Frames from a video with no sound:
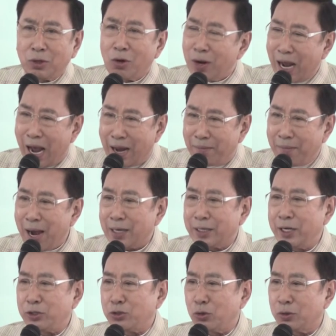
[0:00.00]
ต้องการมาก
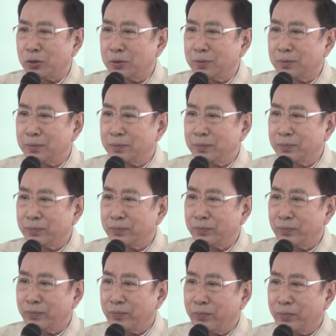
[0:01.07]
ที่สุด
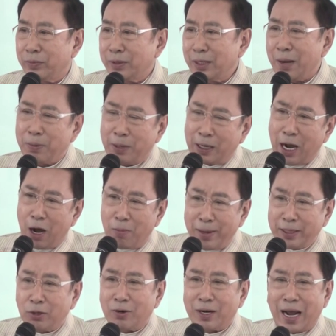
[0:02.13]
ถ้าเผื่อเขา
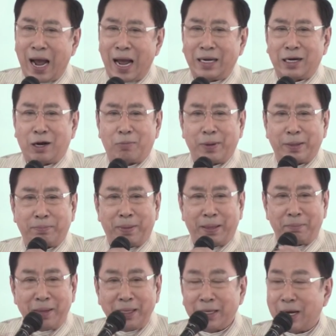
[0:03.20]
ไม่ต้องการเราไปเป็
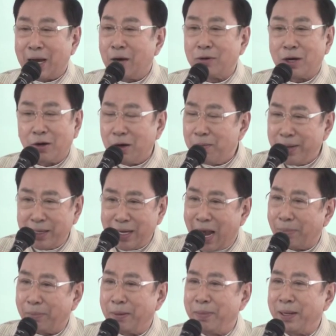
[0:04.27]
นมิตรกับเขาเขาก็ไม่อ
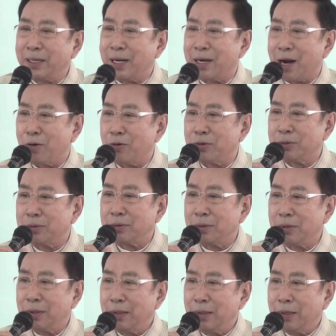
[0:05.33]
ยากเป็นมิตรกับเรา
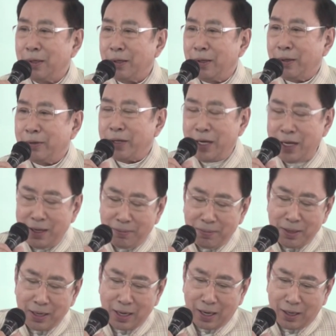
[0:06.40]
ทีนี้
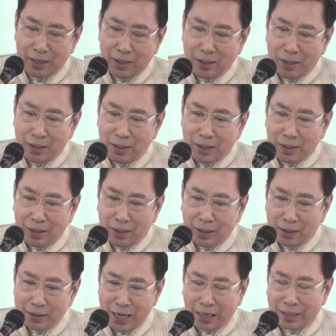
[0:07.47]
เมื่อ
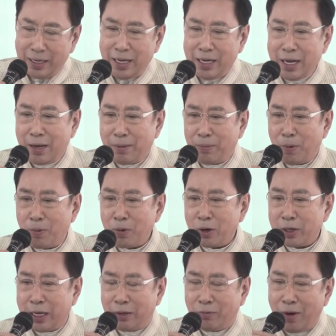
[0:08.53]
อย่างนี้เนี่ยผมก็
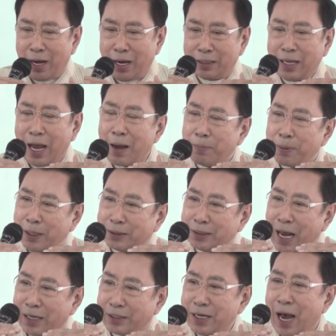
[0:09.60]
คิดว่าถ้าเผื่อ
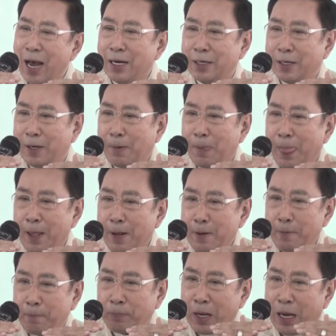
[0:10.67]
ตาช่าง
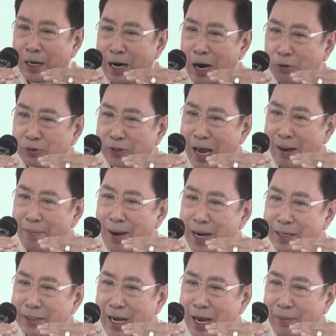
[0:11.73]
เราสามา
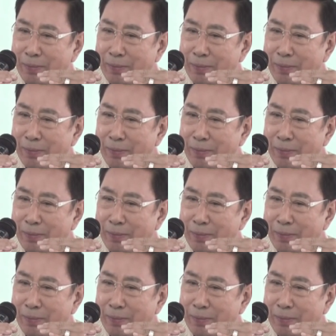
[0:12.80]
รถจะ